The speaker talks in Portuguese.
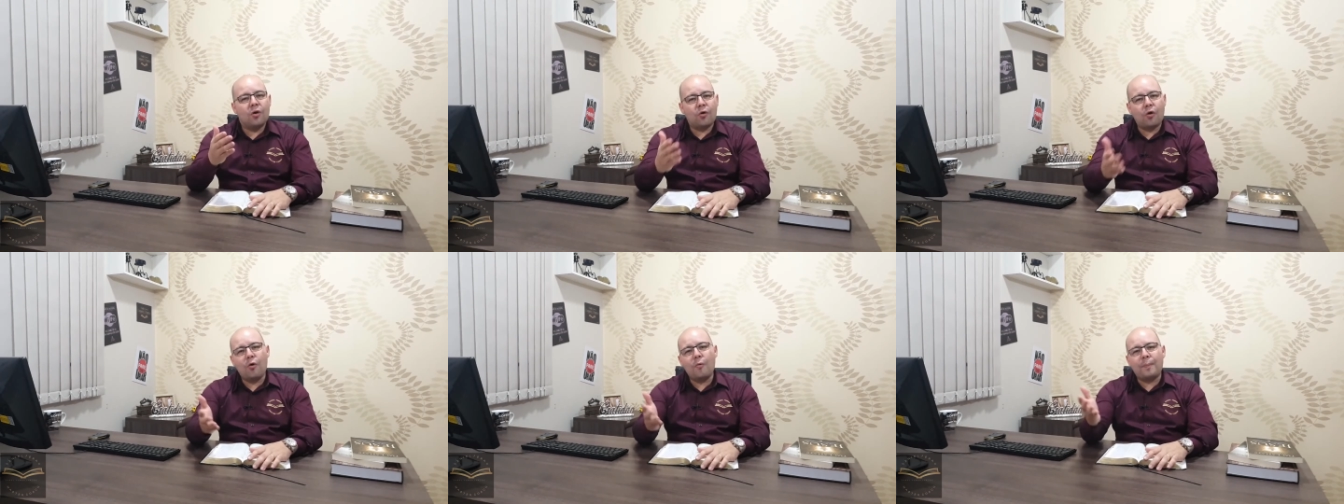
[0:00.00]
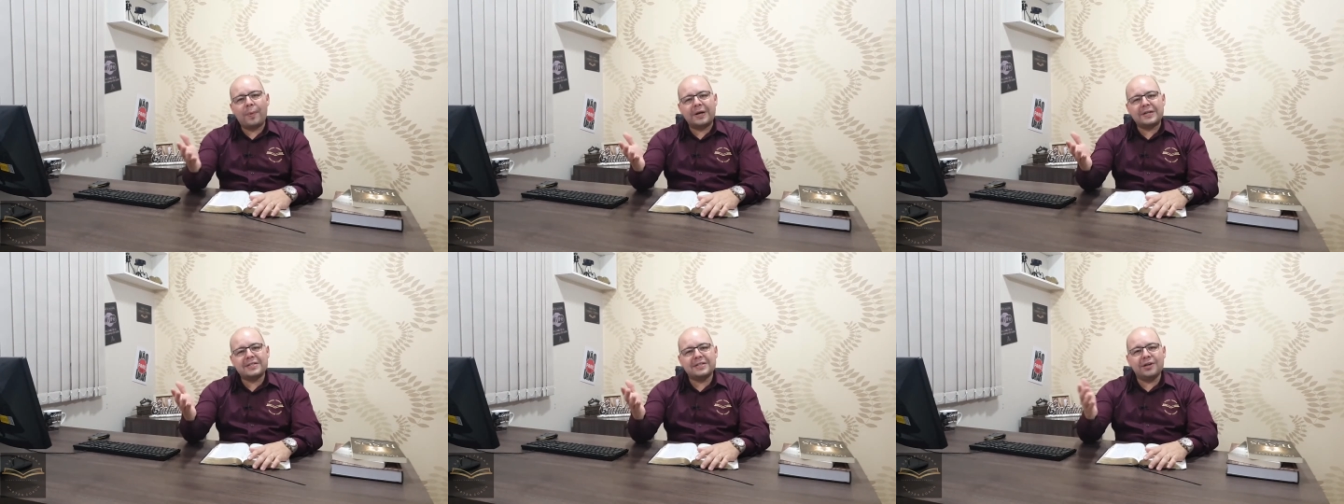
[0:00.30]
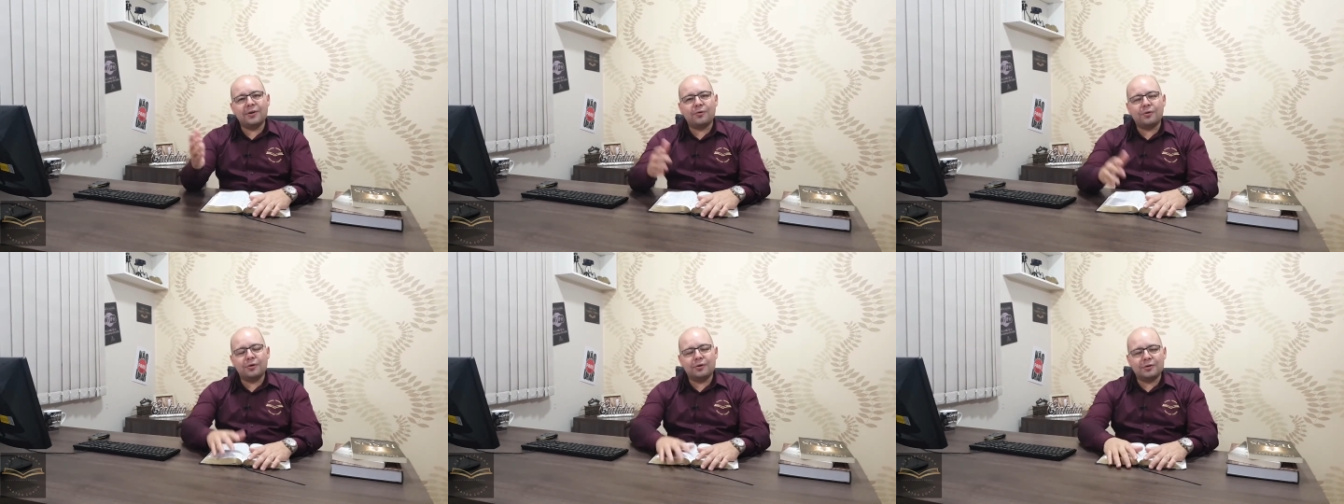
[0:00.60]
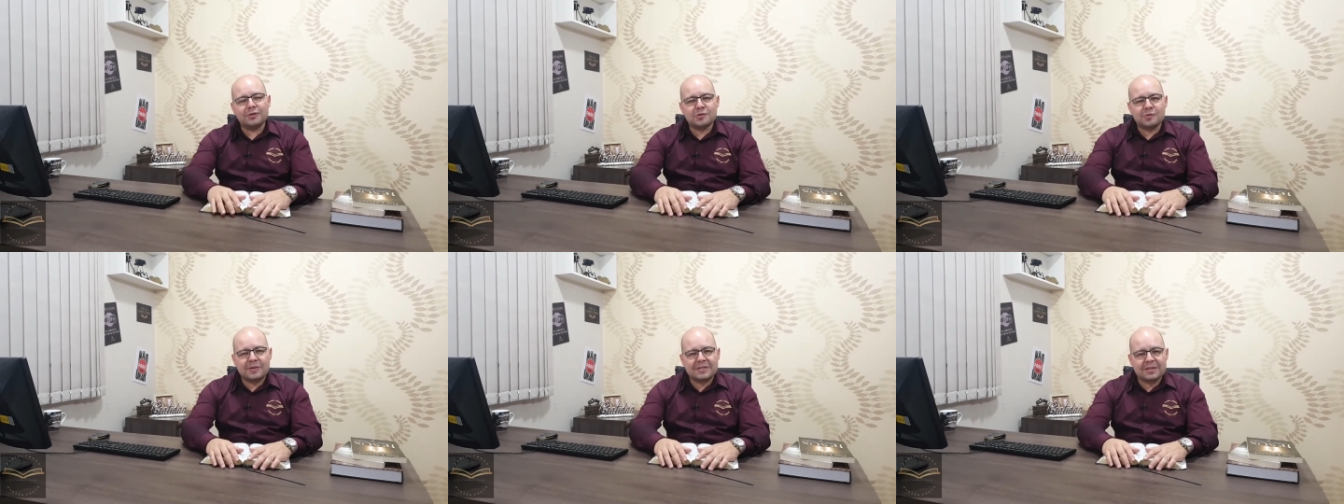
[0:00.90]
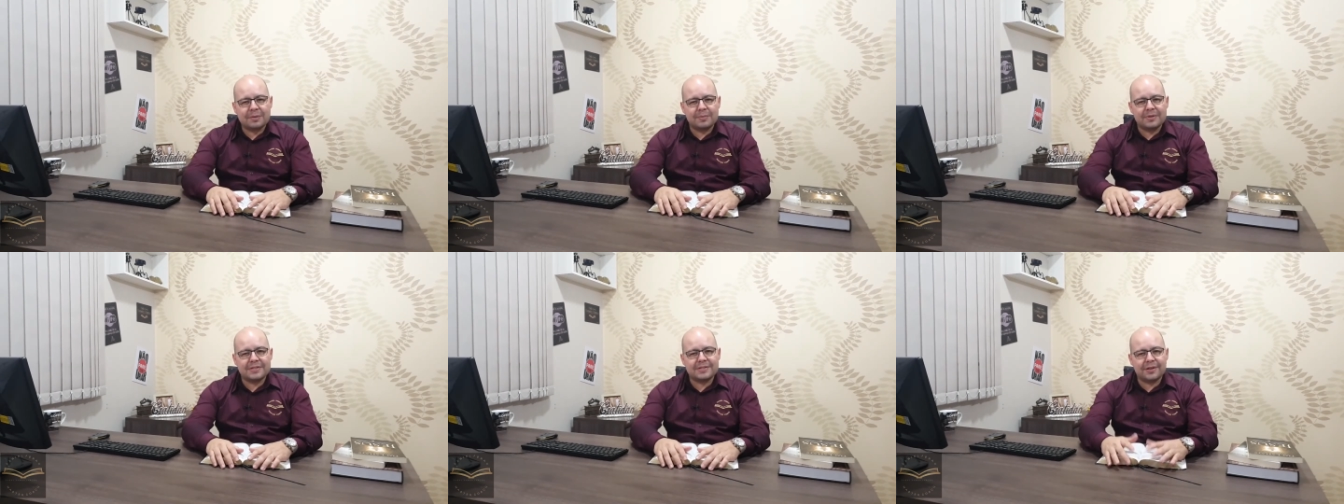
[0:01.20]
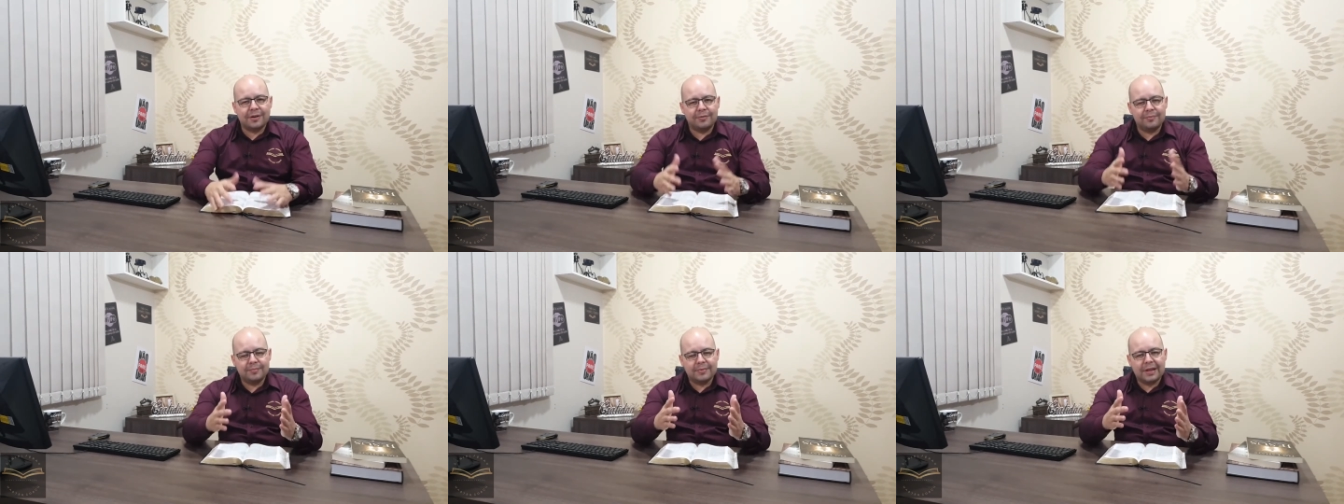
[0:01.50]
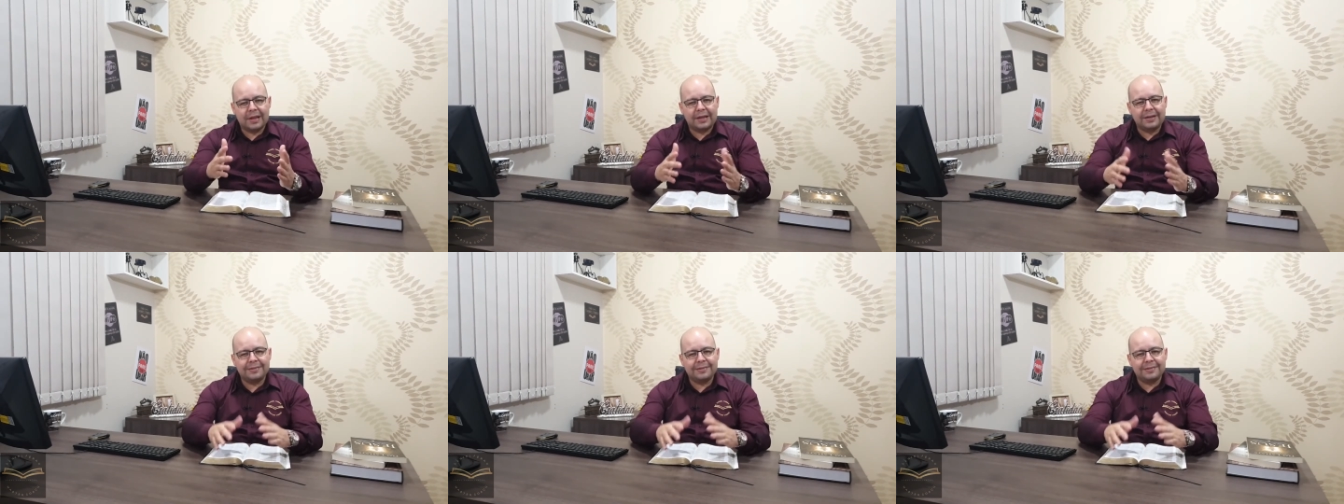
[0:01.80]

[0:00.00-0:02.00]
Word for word: compartilha conosco essa missão,